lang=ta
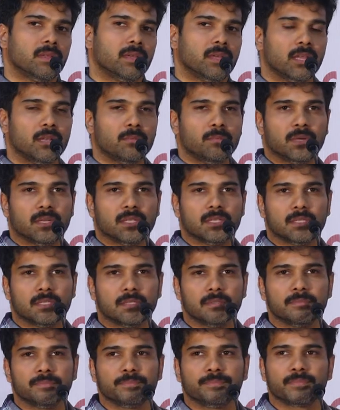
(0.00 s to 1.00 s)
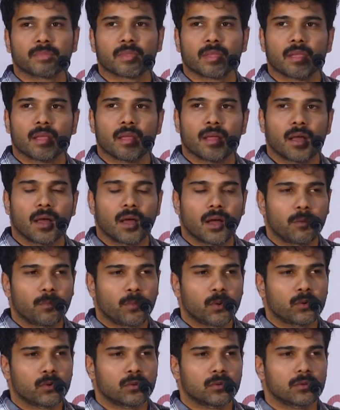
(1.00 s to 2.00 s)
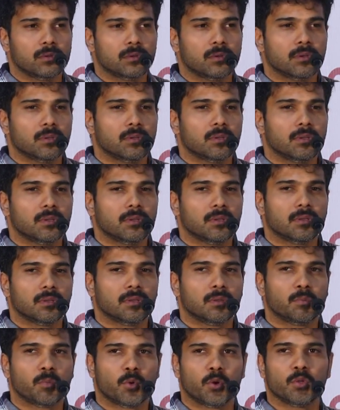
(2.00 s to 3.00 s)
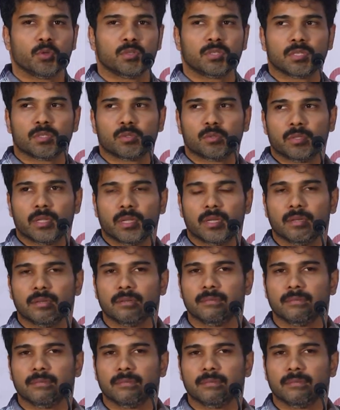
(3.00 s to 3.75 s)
ஹெல்ப் பண்ணுச்சு அப்புறம் ப்ரொடியூசர் சுதன்